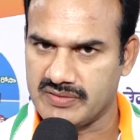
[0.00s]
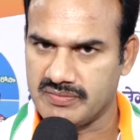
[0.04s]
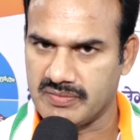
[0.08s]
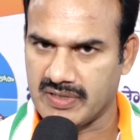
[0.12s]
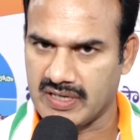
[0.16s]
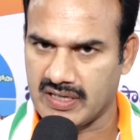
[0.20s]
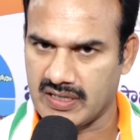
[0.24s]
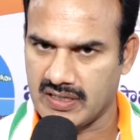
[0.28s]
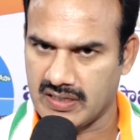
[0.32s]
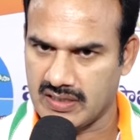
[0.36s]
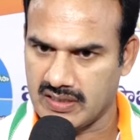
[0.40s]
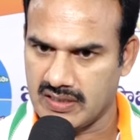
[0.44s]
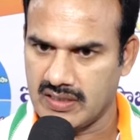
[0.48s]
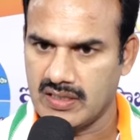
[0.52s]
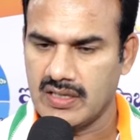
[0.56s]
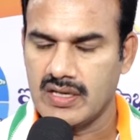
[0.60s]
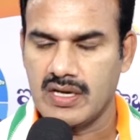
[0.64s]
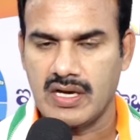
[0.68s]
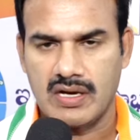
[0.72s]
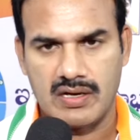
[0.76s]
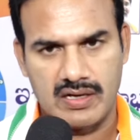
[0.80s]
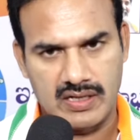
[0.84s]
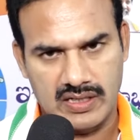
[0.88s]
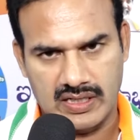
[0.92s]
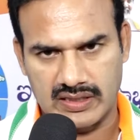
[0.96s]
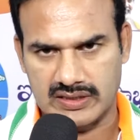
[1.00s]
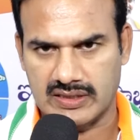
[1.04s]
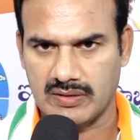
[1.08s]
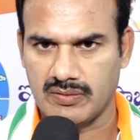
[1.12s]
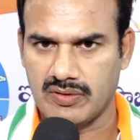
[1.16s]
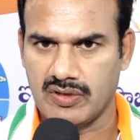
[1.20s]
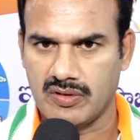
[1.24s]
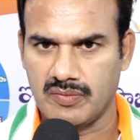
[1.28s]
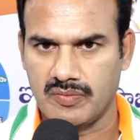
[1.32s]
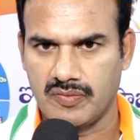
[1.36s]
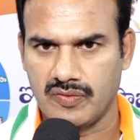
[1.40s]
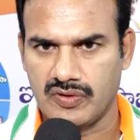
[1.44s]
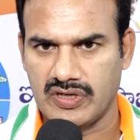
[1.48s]
మన గతంలో
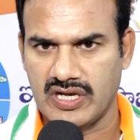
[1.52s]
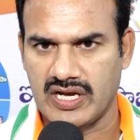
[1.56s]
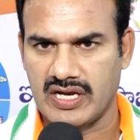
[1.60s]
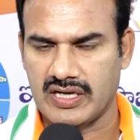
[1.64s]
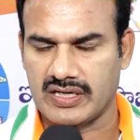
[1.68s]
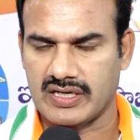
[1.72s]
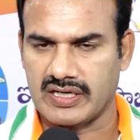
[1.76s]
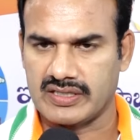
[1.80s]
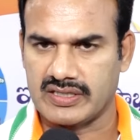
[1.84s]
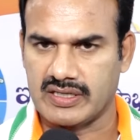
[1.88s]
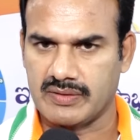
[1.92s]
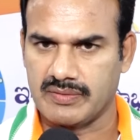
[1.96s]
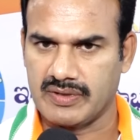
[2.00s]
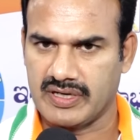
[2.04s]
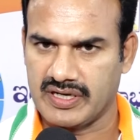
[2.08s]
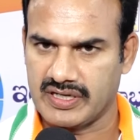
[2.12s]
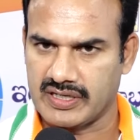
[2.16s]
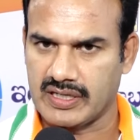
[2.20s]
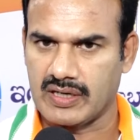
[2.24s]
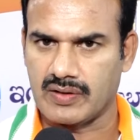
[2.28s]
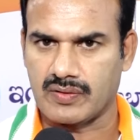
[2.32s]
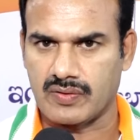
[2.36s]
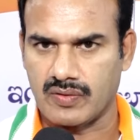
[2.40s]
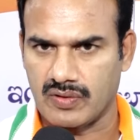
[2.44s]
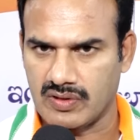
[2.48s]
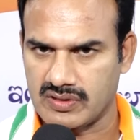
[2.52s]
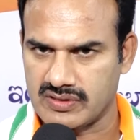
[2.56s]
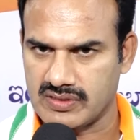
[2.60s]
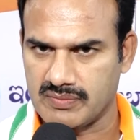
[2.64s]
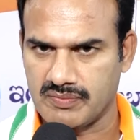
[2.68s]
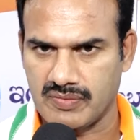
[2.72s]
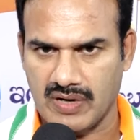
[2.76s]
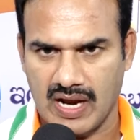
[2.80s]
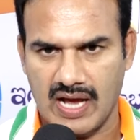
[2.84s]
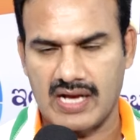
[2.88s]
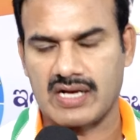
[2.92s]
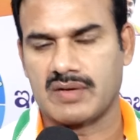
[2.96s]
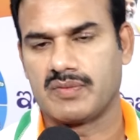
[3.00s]
మూడు నెలల క్రితం ఎన్నికల కోడ్
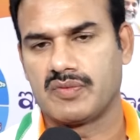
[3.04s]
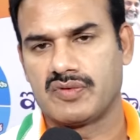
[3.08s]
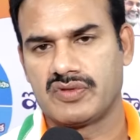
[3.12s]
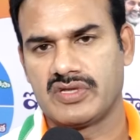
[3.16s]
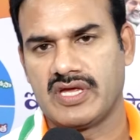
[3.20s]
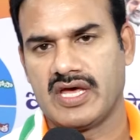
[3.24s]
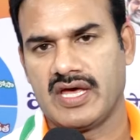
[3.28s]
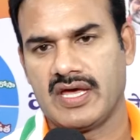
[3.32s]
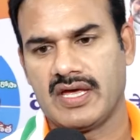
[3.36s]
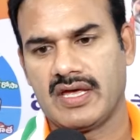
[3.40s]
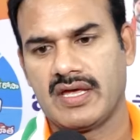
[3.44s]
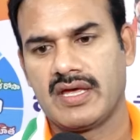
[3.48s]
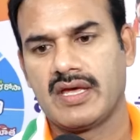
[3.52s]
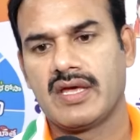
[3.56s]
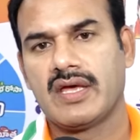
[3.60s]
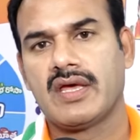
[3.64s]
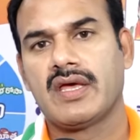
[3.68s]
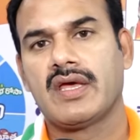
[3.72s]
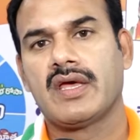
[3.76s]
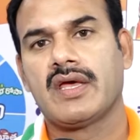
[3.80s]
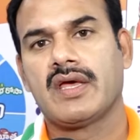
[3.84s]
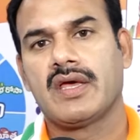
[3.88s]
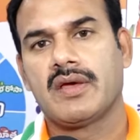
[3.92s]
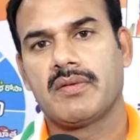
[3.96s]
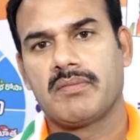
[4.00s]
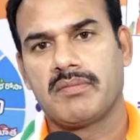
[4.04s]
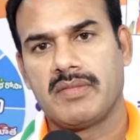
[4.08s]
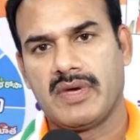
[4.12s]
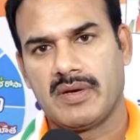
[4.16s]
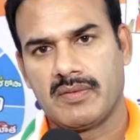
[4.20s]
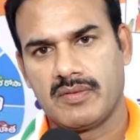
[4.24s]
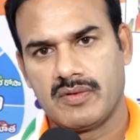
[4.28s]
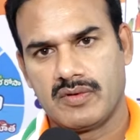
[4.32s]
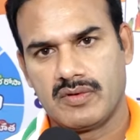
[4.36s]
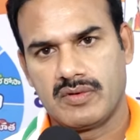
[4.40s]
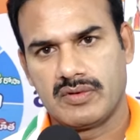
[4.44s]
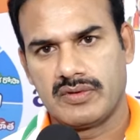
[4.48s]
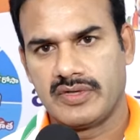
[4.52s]
రాకముందే మేము
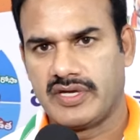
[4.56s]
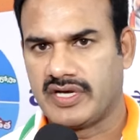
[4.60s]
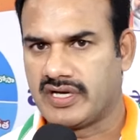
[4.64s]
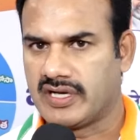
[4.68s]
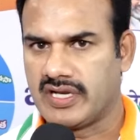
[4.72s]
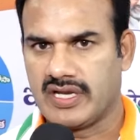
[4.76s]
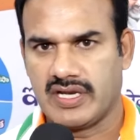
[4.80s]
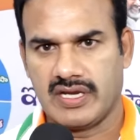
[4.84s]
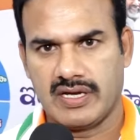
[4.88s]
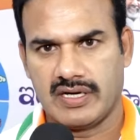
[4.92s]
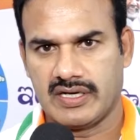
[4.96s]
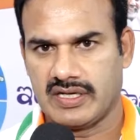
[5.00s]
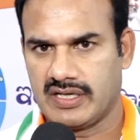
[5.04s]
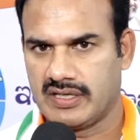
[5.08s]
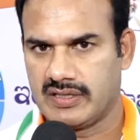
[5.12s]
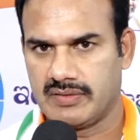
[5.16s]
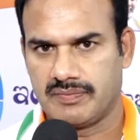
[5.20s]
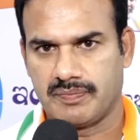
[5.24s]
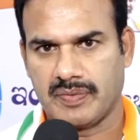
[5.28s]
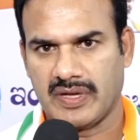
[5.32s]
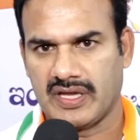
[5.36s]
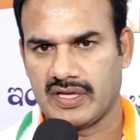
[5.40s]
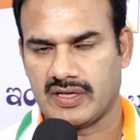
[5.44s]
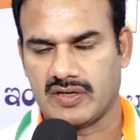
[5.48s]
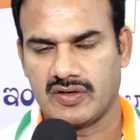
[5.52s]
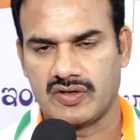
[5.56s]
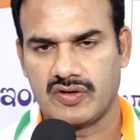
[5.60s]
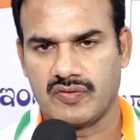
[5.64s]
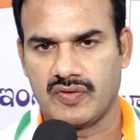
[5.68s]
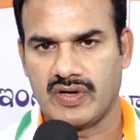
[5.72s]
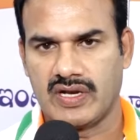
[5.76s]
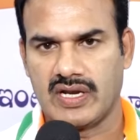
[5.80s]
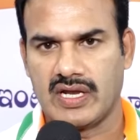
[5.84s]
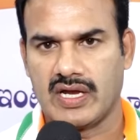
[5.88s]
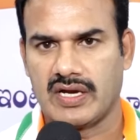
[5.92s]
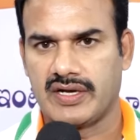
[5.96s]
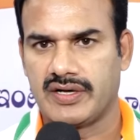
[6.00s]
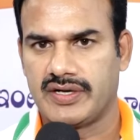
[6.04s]
డిక్లేర్ అంటే పదకొండు
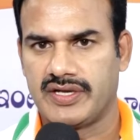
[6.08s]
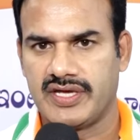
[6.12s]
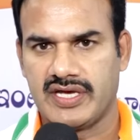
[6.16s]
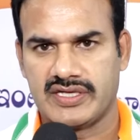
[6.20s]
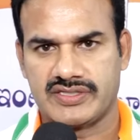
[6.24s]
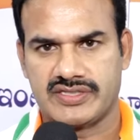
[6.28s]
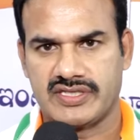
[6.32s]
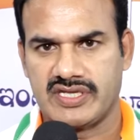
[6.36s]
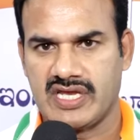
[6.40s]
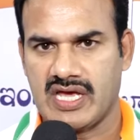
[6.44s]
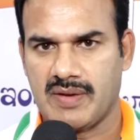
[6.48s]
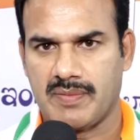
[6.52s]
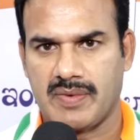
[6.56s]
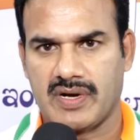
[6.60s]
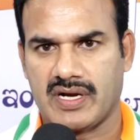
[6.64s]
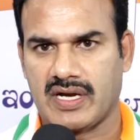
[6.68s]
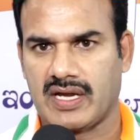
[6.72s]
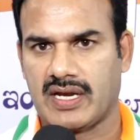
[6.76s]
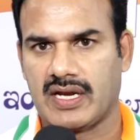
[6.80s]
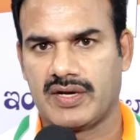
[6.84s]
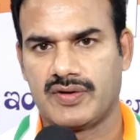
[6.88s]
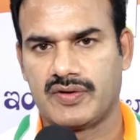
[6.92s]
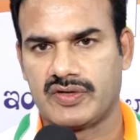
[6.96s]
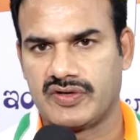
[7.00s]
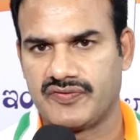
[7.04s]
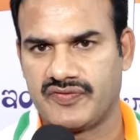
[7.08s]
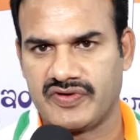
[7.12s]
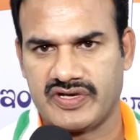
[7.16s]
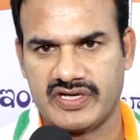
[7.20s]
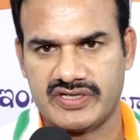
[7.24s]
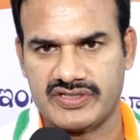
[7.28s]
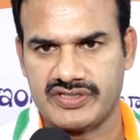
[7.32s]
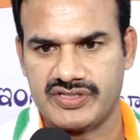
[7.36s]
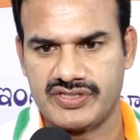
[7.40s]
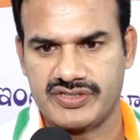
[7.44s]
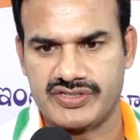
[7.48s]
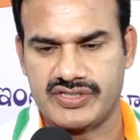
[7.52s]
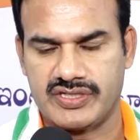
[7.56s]
వేల డిఎస్సి నియామకాల
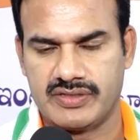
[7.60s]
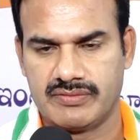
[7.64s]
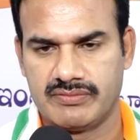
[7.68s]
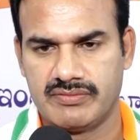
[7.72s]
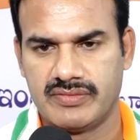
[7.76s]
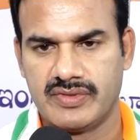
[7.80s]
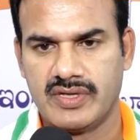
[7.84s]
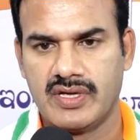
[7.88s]
నోటిఫికేషన్ ఇచ్చినాం